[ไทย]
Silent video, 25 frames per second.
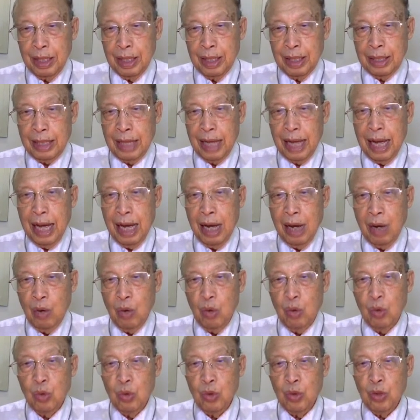ถ้าเฮา
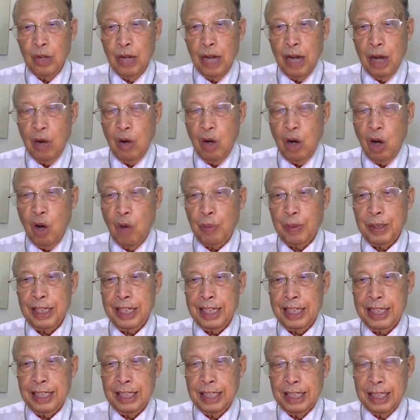เอาเขาไปใน
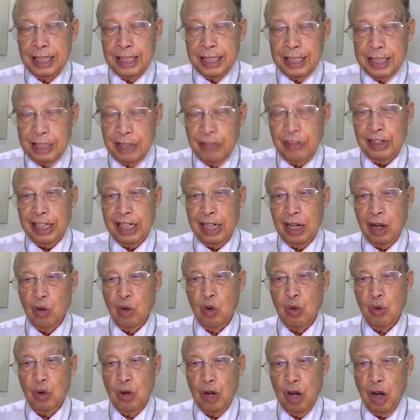ชีวิตเฮา
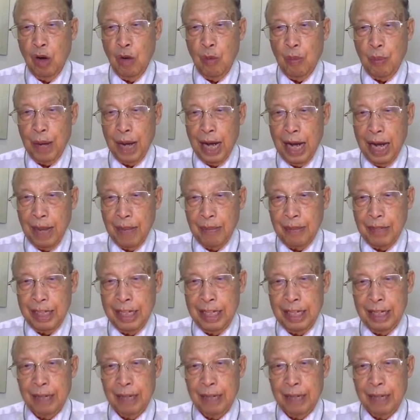เอาพระคำนี้